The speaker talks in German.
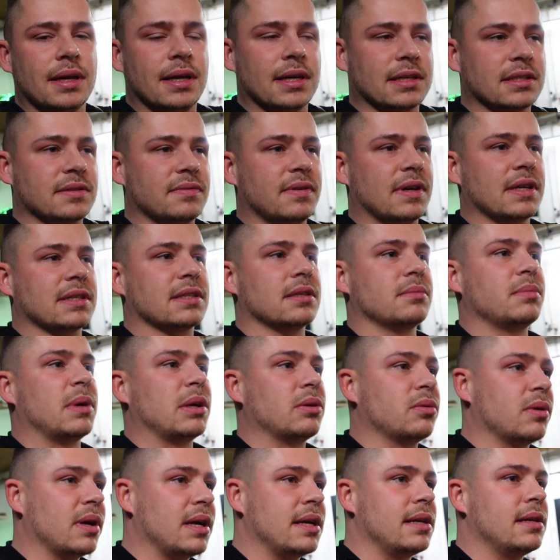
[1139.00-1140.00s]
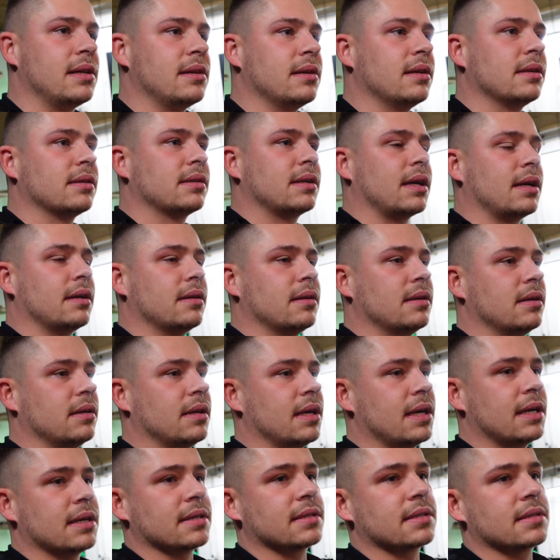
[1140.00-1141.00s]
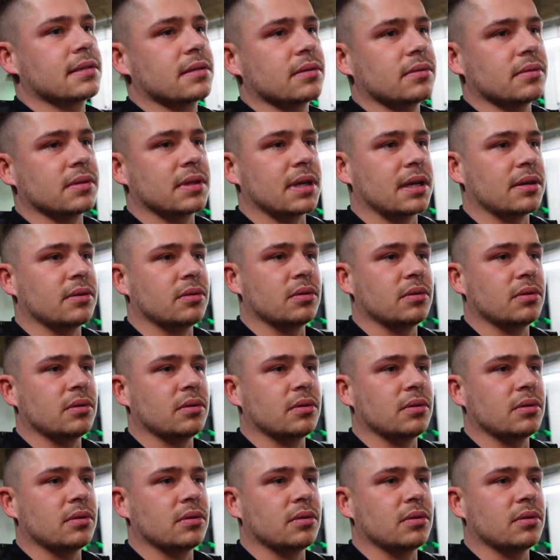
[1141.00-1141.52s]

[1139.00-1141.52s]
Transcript: Erst war es in manuell, dann in S und dann